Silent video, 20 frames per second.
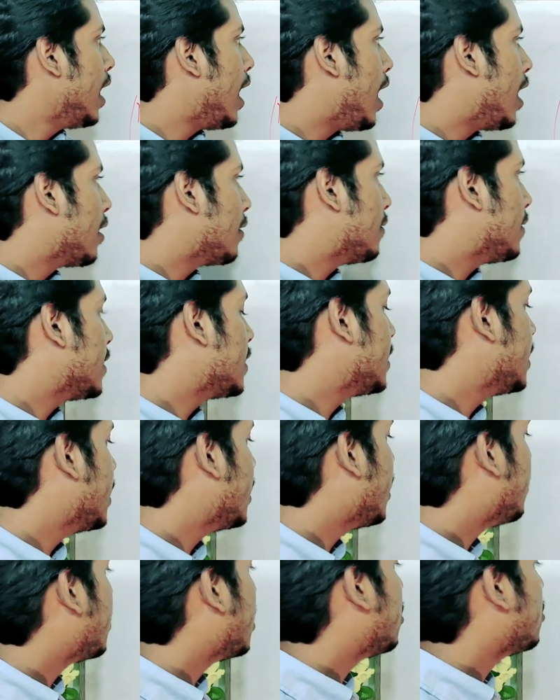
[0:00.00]
আর ফার্স্ট ইয়ারে
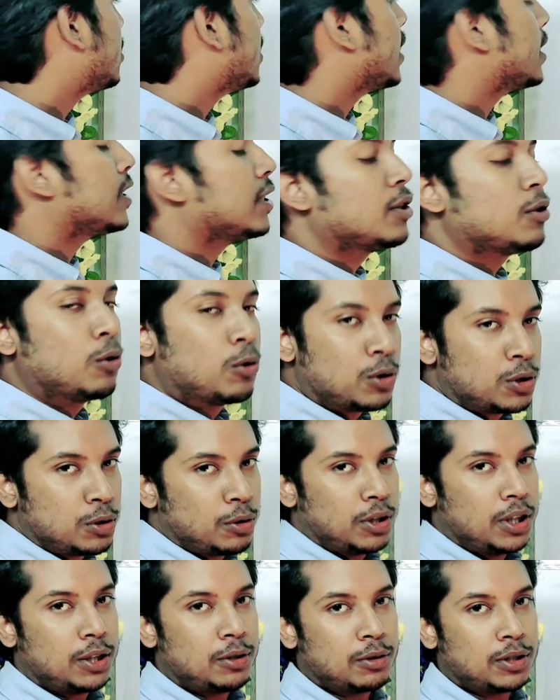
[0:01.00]
আমরা হচ্ছে একটি কোর্স
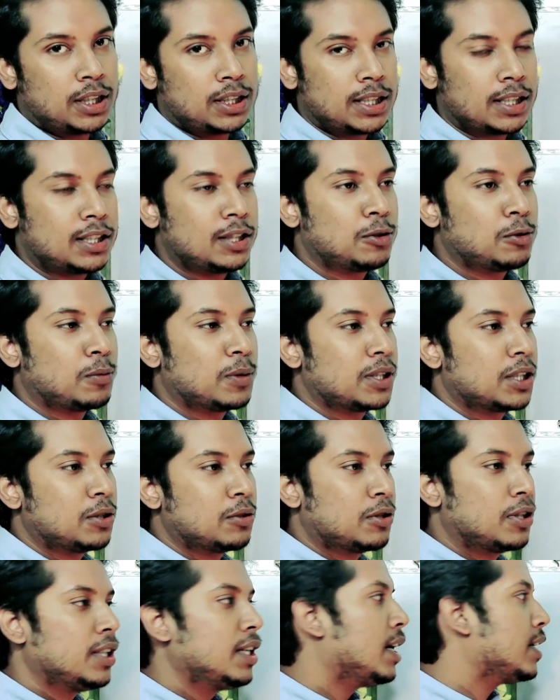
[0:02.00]
তৈরি করতে যাচ্ছি তোমাদের
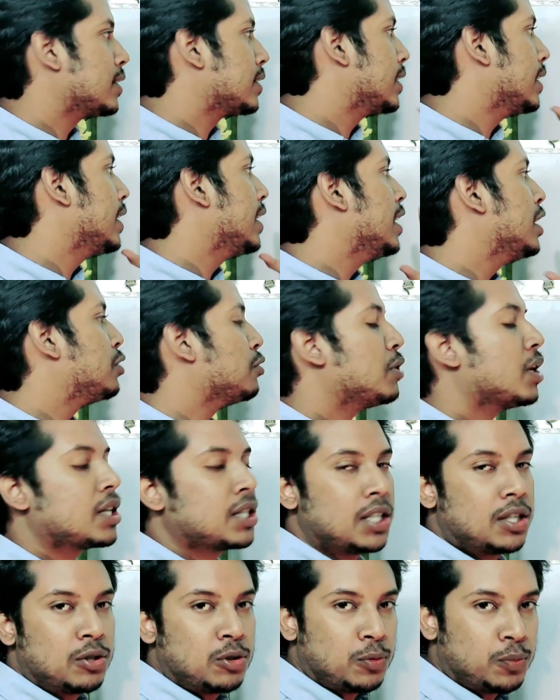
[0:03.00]
জন্য আজকে
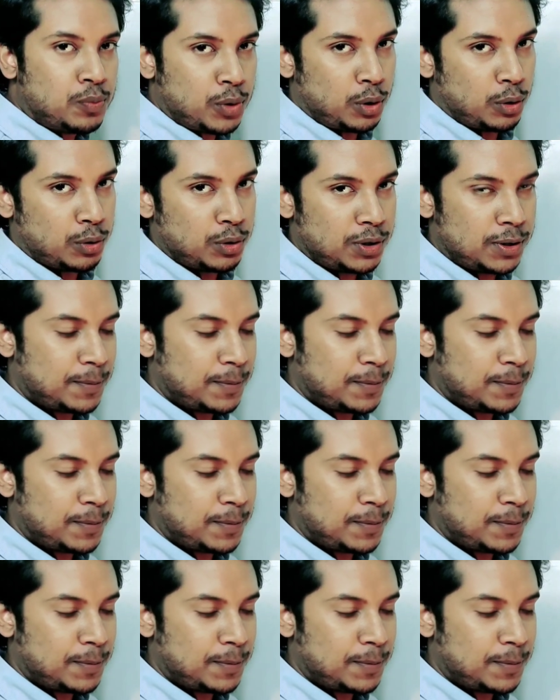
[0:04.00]
ইন্ট্রোডাকশন টু প্রোজ